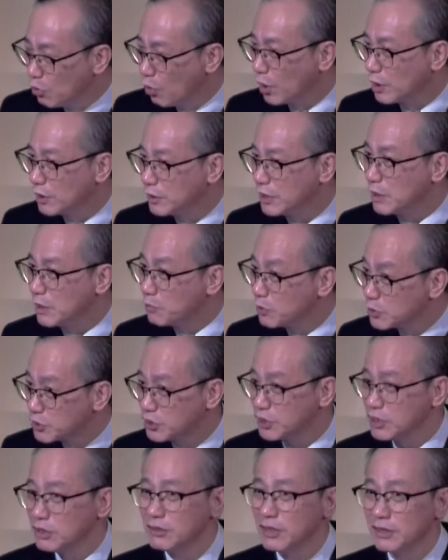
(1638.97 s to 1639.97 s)
如果你
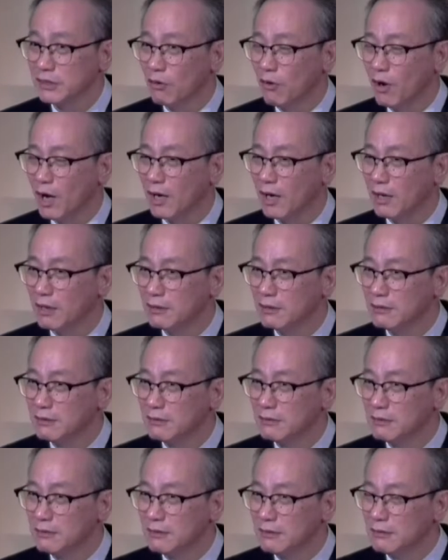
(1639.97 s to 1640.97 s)
不信任的话，
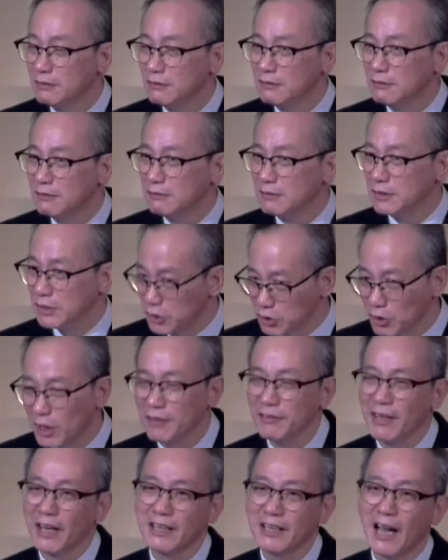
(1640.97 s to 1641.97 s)
你
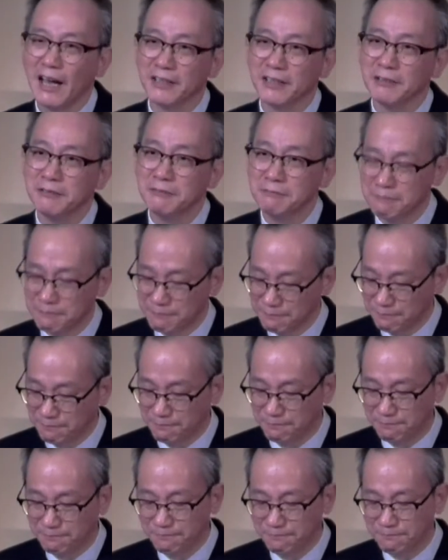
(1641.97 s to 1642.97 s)
就很难感恩。
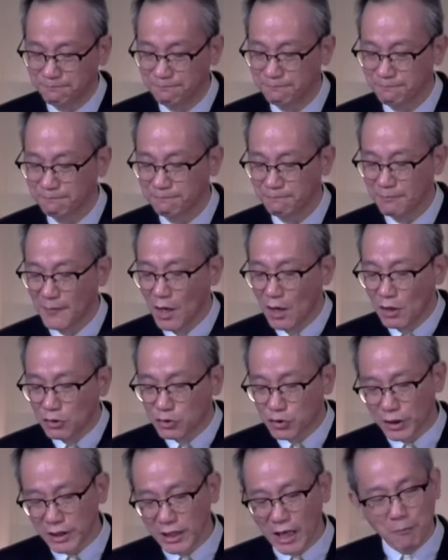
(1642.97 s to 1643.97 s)

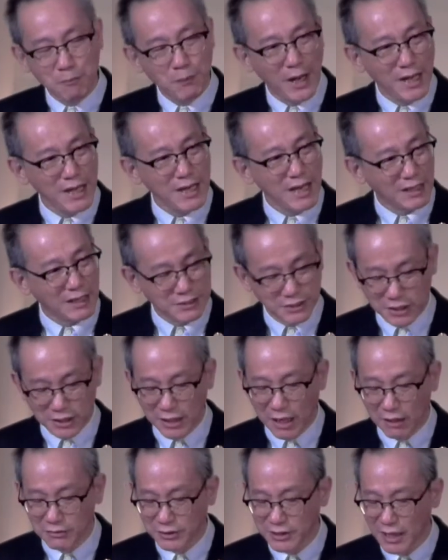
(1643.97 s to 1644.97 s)
所以，要培养
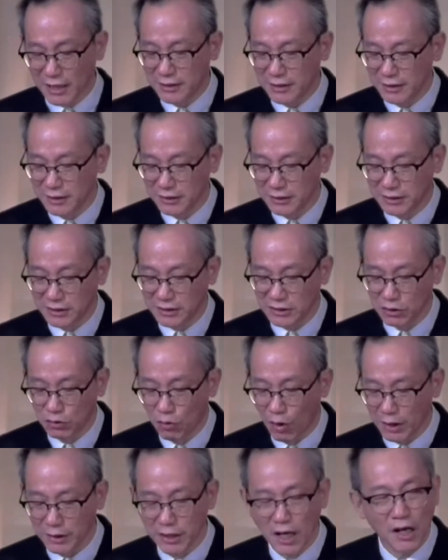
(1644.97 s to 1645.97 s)
信靠上帝的
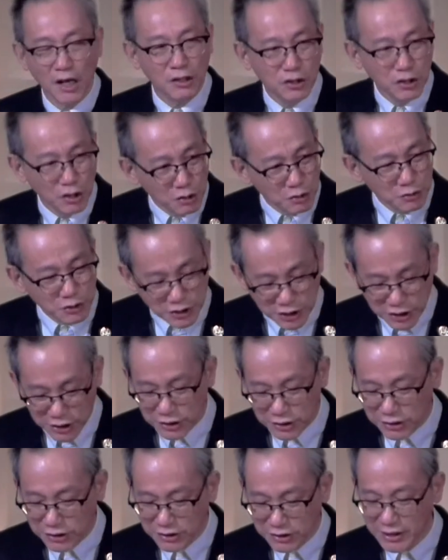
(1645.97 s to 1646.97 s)
习惯，尤
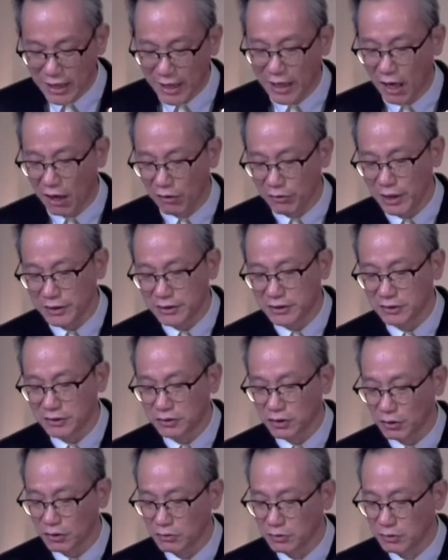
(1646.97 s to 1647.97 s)
其是在考验
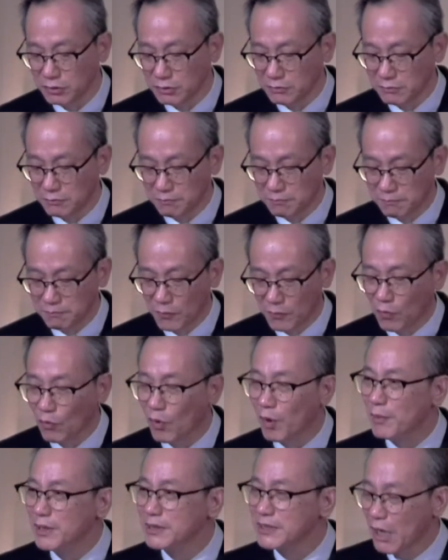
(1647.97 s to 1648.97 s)
之中，
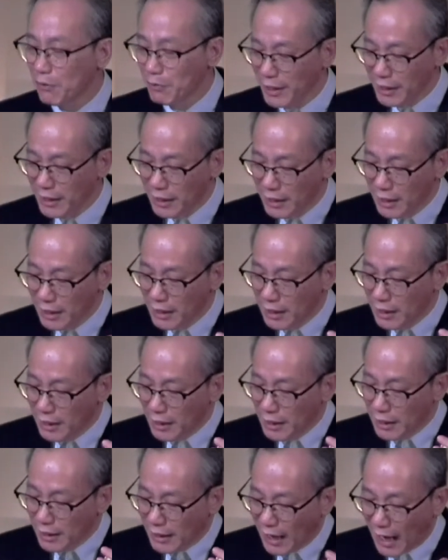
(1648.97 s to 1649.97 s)
我们才会
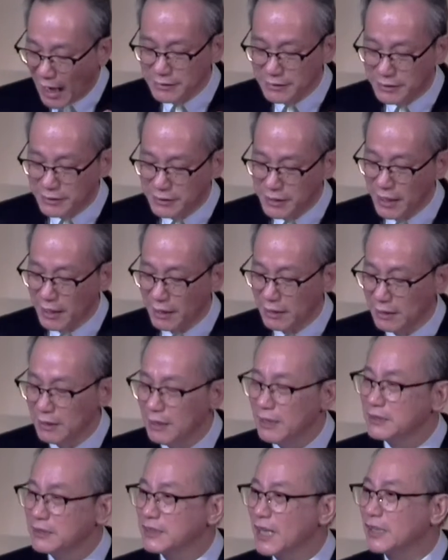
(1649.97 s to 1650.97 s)
感谢
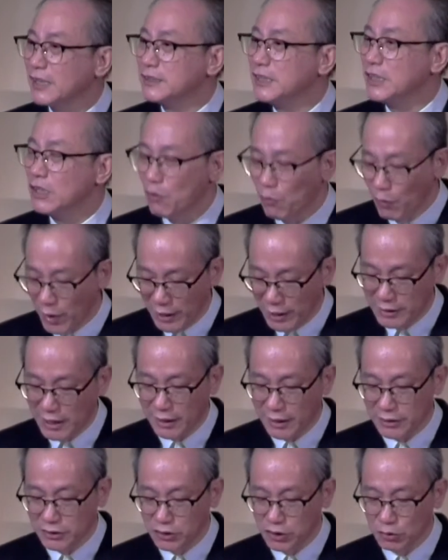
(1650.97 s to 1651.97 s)
上帝
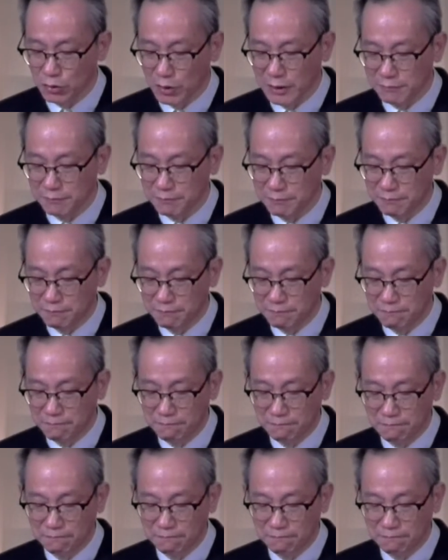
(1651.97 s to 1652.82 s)
伟大的救恩，